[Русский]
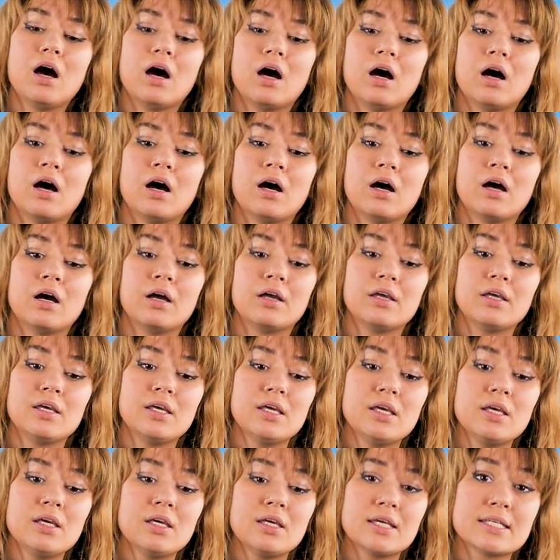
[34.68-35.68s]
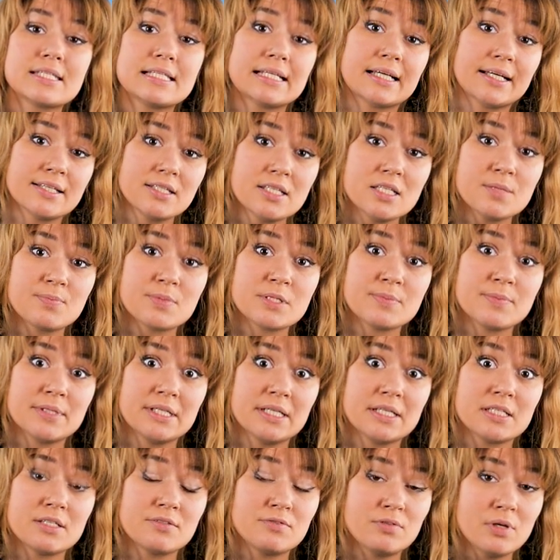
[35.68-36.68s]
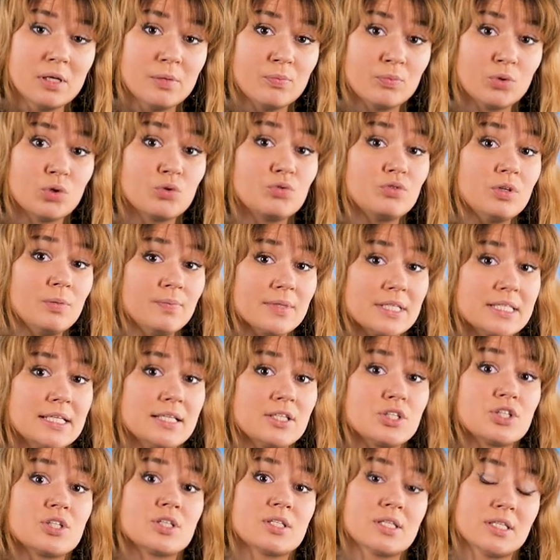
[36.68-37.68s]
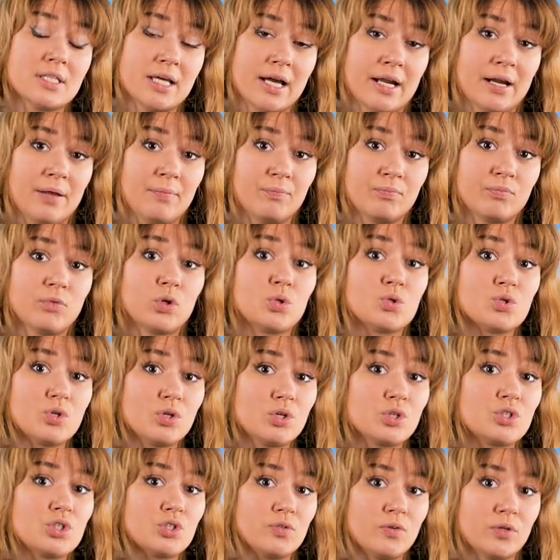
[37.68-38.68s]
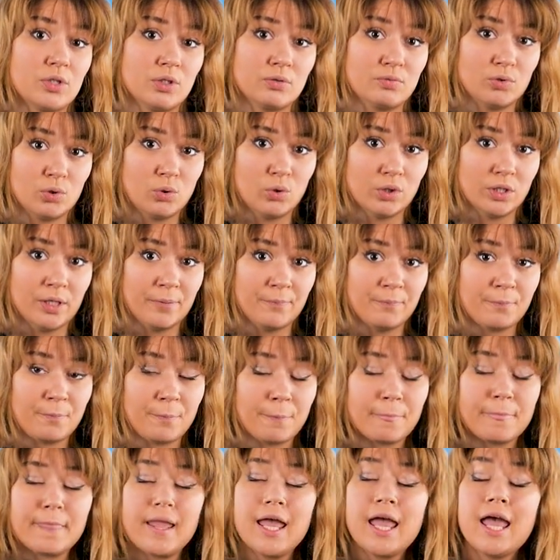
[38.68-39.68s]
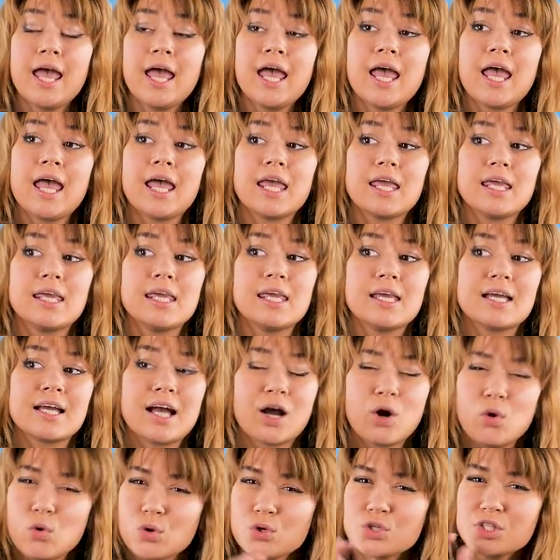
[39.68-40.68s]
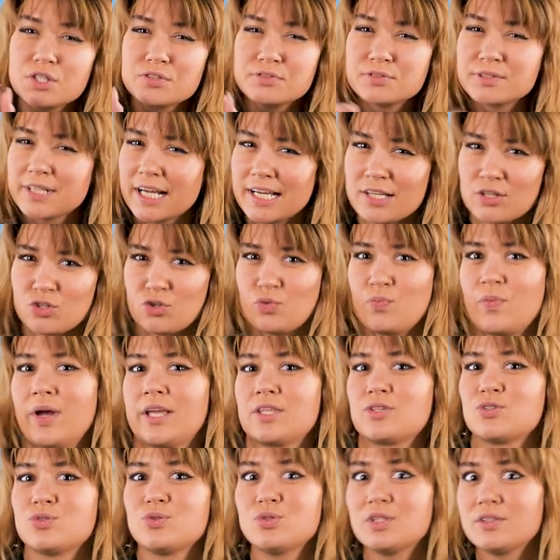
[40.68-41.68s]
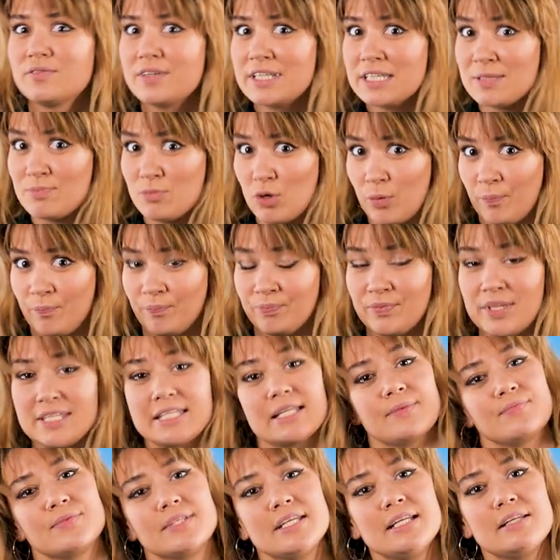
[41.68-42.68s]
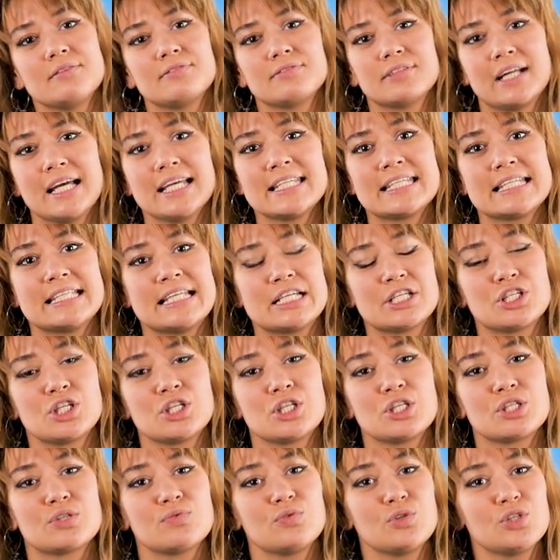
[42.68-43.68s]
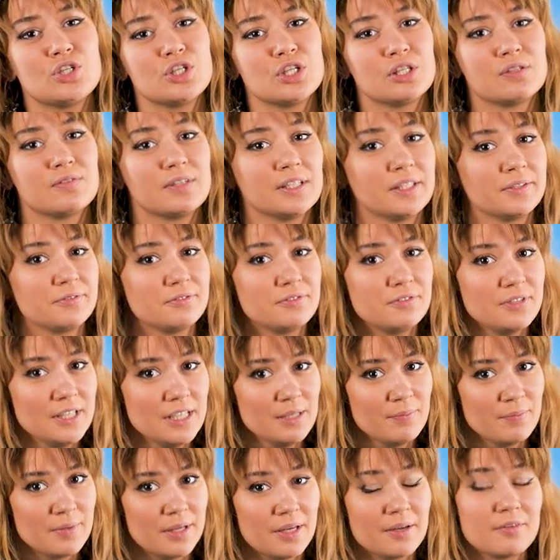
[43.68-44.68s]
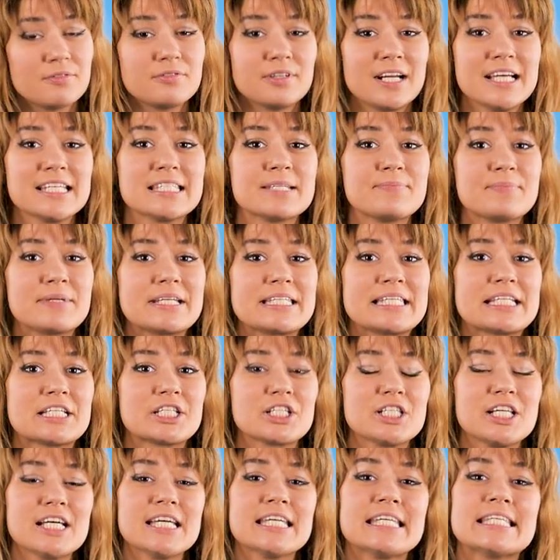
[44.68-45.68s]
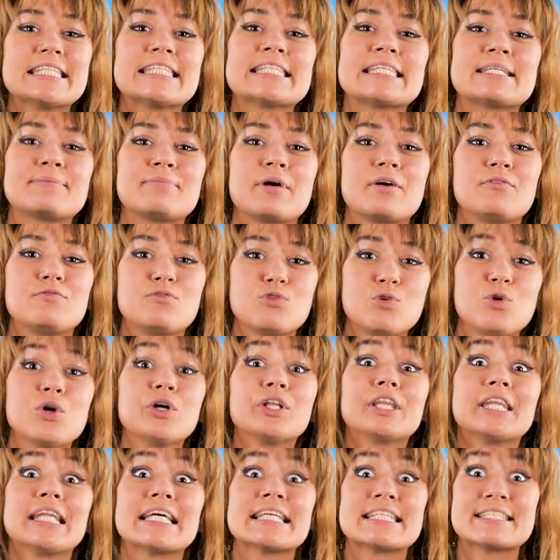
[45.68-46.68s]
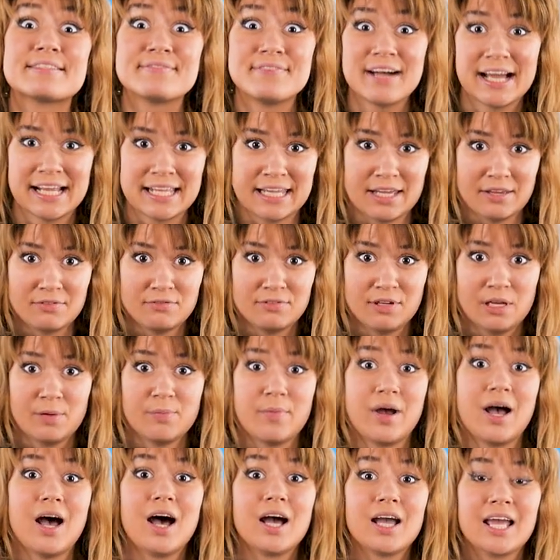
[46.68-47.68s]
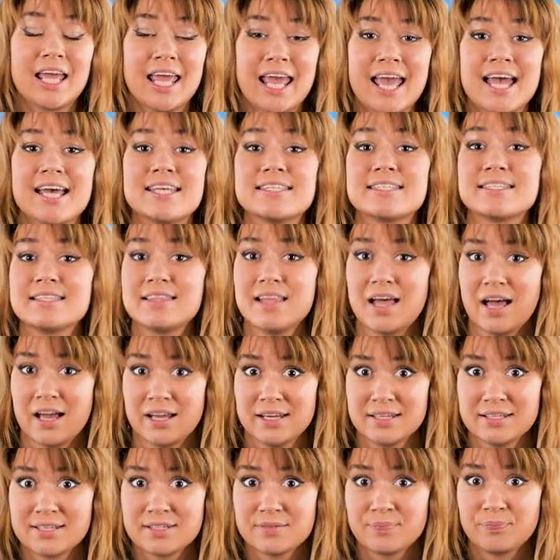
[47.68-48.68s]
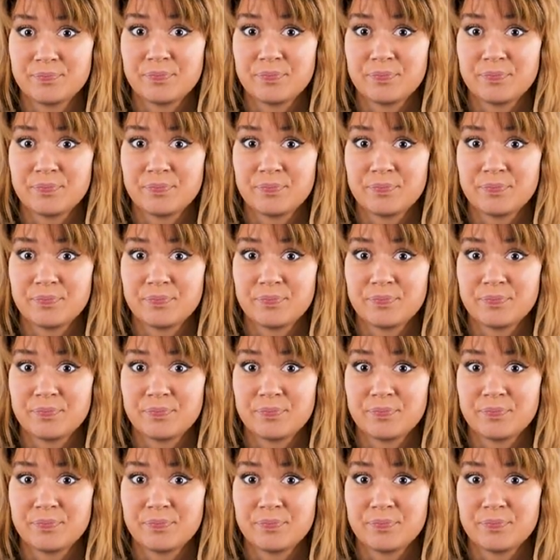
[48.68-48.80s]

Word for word: А, и если хотите, посмотрите фильм, но фильм достаточно старый, он 44 -го года. И какую же фразу мы отсюда возьмем? На самом деле фраза даже не звучит в этом фильме. Фраза произошла из самого названия фильма «Gaslight».